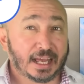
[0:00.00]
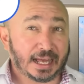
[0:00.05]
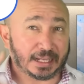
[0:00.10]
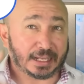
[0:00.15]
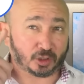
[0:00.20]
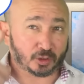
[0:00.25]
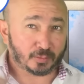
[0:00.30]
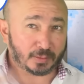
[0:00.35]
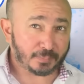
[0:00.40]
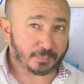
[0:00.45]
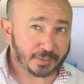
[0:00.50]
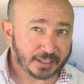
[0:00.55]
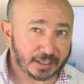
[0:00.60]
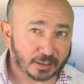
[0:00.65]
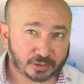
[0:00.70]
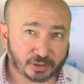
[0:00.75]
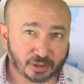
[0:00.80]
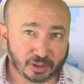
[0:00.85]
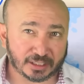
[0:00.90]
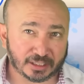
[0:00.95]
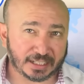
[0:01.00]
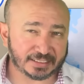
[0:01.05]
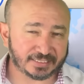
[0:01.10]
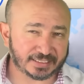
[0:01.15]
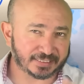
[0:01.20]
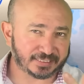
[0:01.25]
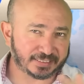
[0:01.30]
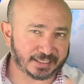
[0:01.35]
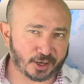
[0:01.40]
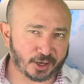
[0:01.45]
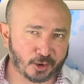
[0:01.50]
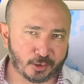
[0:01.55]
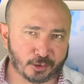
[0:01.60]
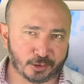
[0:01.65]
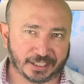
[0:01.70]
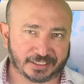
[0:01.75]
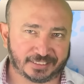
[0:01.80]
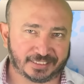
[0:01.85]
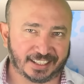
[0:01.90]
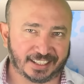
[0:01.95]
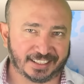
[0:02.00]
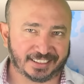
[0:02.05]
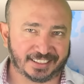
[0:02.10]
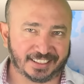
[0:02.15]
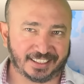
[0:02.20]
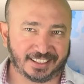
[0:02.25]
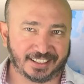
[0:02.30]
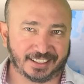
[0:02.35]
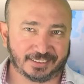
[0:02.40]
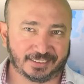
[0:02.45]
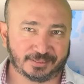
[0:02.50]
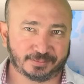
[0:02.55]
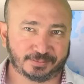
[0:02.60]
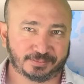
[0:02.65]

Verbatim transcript: A tomar precauciones, les deseo un excelente día.